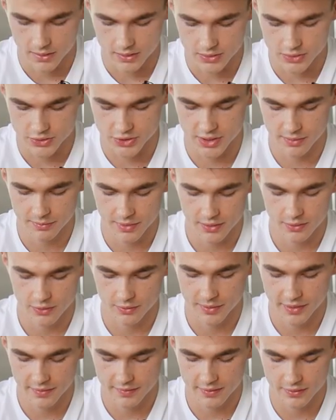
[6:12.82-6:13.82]
Rzym
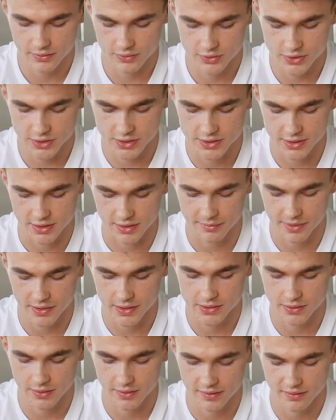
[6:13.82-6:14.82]
jako miejsce do życia.
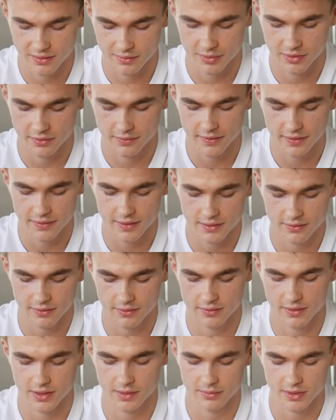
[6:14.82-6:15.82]
Miałeś okazję pozwiedzać,
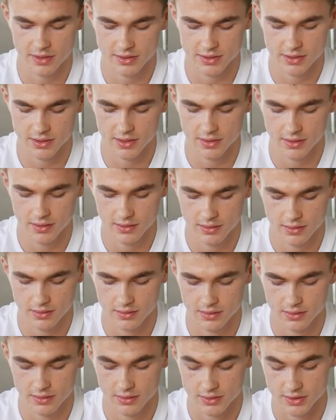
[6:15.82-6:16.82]
co najbardziej
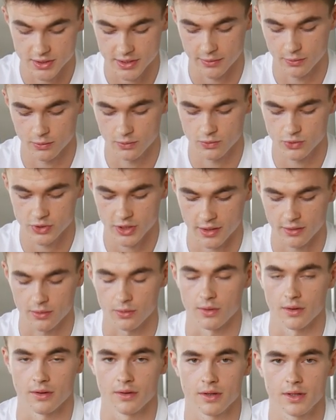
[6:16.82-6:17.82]
Cię
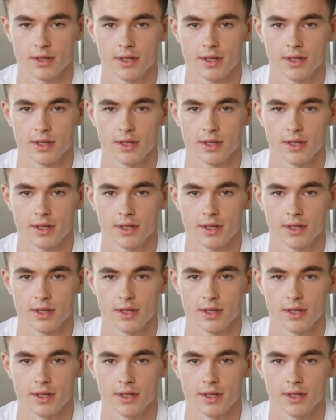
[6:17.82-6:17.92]
urzekło?